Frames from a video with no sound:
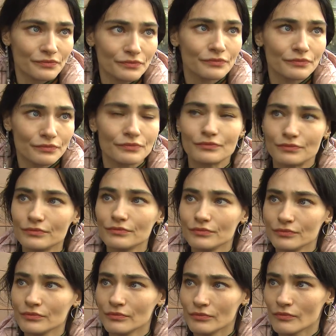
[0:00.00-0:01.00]
Depremde
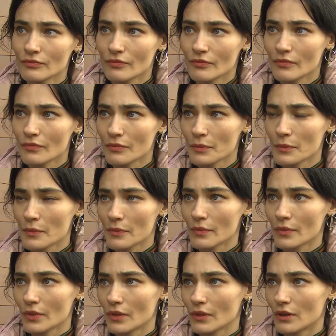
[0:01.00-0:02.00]
e, işte
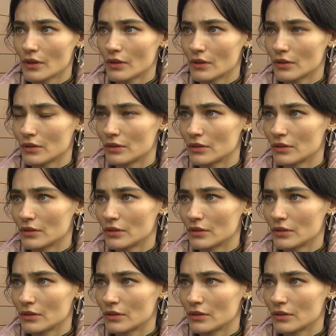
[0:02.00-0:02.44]
depremzedeler, e,